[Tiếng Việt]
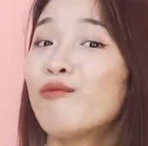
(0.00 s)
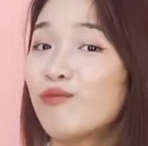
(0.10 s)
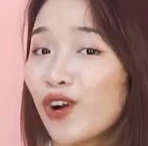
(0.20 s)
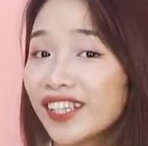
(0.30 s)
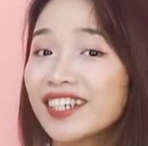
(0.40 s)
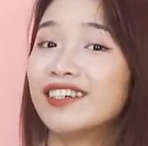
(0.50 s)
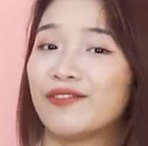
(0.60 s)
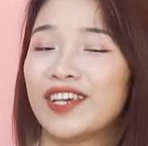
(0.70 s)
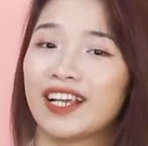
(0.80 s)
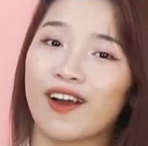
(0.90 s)
muốn
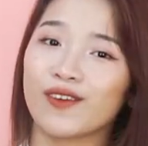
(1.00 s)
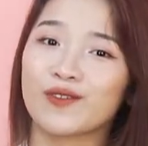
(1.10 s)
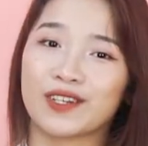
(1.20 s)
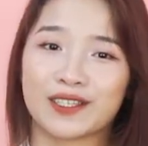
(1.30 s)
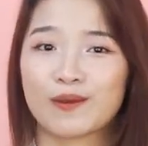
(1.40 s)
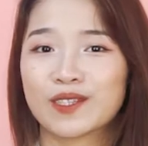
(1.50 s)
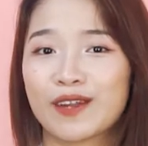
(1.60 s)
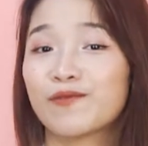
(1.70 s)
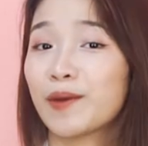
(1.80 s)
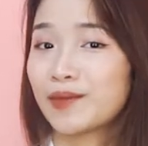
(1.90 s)
thử vị ngon của dòng
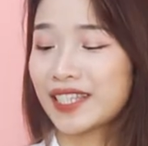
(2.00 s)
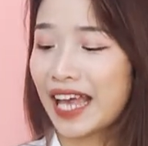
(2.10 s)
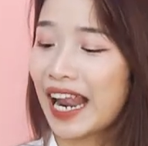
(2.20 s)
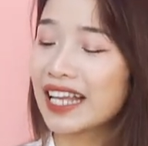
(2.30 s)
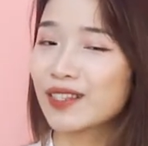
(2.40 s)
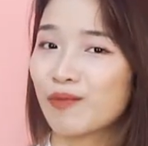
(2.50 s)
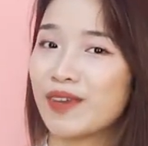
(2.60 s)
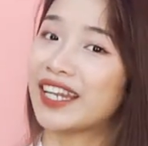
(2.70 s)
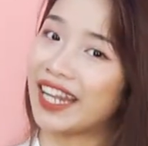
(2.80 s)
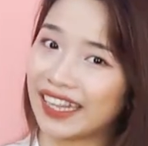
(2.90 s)
sản phẩm salad rong
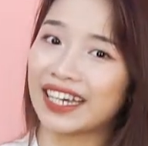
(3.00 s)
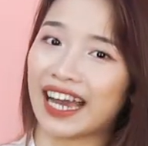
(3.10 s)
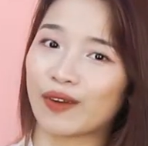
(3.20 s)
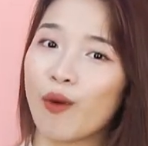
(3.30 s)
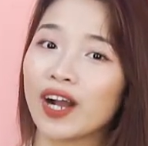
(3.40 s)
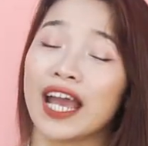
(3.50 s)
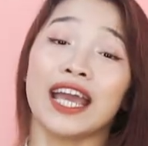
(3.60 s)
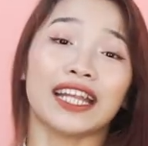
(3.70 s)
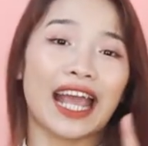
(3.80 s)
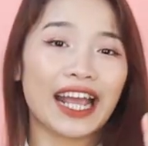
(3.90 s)
biển đến từ Hàn Quốc
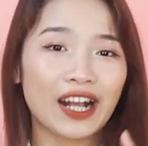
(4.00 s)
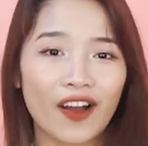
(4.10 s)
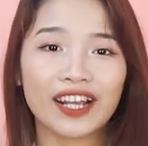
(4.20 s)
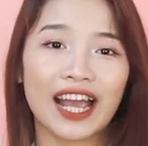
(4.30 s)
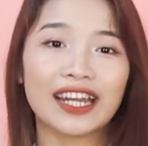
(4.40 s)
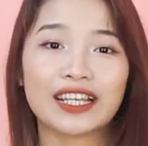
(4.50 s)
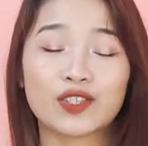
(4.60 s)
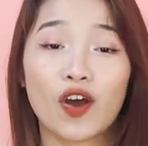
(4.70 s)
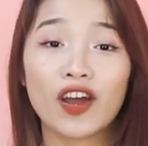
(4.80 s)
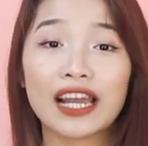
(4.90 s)
thì hãy gọi ngay đến
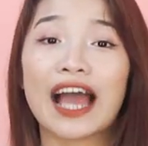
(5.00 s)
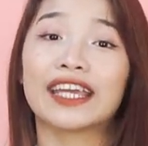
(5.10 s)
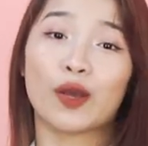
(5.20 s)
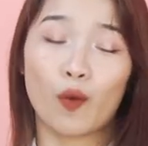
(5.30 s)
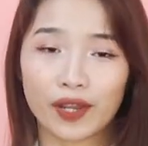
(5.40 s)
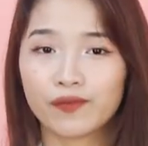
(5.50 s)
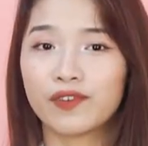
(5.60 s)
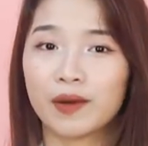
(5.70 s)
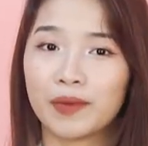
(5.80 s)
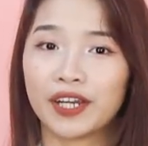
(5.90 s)
số hotline kiểu Oanh
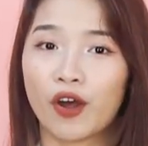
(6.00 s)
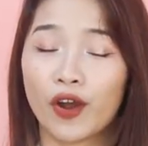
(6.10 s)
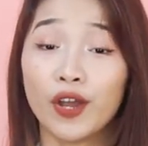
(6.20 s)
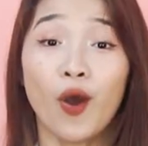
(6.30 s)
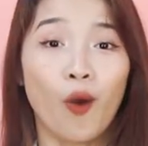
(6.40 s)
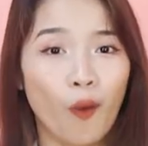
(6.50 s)
vừa mới nói